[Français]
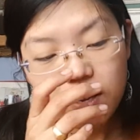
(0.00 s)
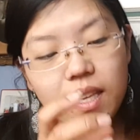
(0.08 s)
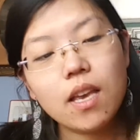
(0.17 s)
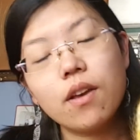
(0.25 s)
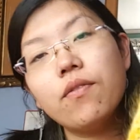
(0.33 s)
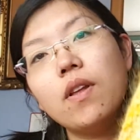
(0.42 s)

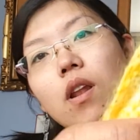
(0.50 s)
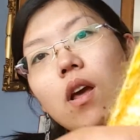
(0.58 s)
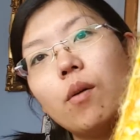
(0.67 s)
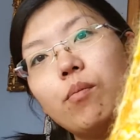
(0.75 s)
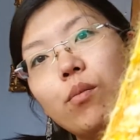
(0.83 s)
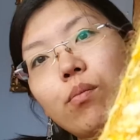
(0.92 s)
il y a un fil
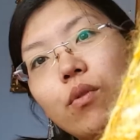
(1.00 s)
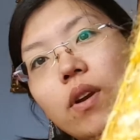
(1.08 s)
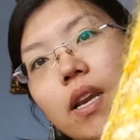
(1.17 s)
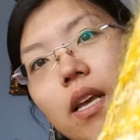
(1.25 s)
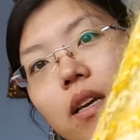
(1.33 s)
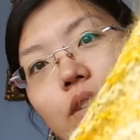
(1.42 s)
un peu plus
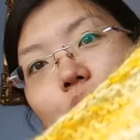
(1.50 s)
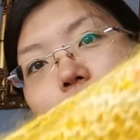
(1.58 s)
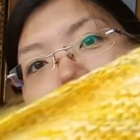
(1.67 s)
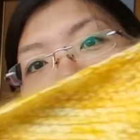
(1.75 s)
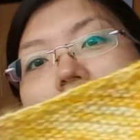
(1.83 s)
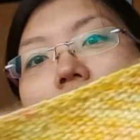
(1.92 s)
clair
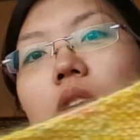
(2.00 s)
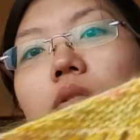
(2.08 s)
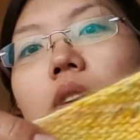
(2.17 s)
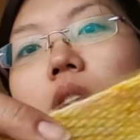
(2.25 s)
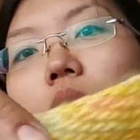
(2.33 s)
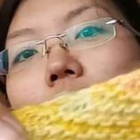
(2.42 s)
dedans, ce qui
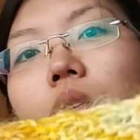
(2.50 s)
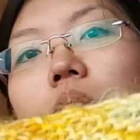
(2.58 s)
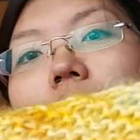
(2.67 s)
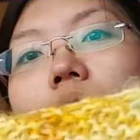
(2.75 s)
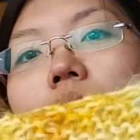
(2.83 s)
fait que